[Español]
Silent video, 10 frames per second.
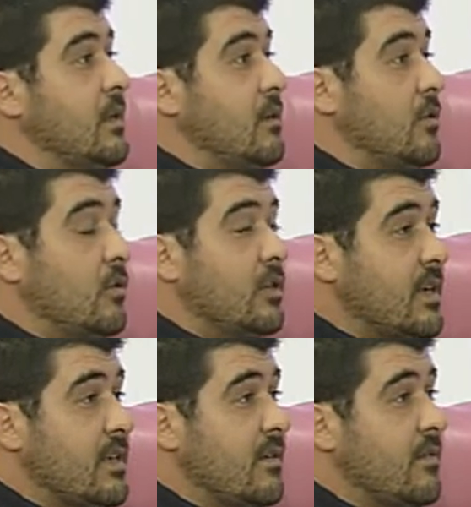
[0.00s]
no
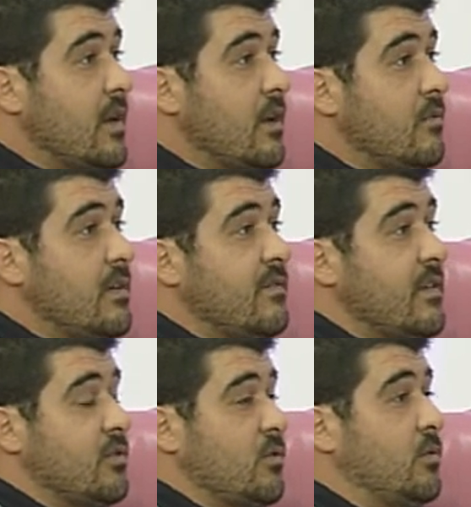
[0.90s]
tienes al final una
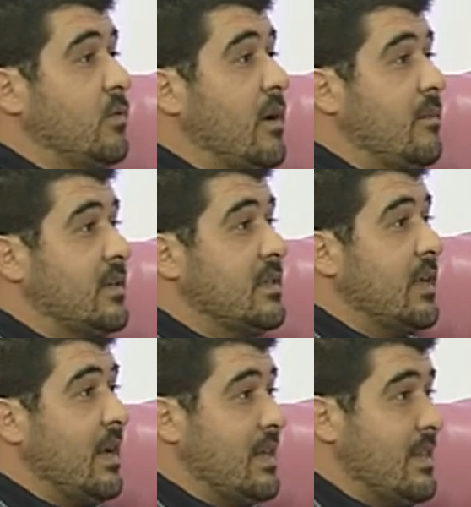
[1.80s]
infraestructura
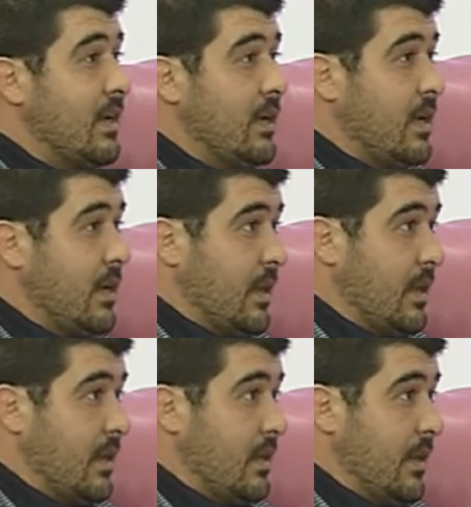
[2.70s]
básica y digna eh,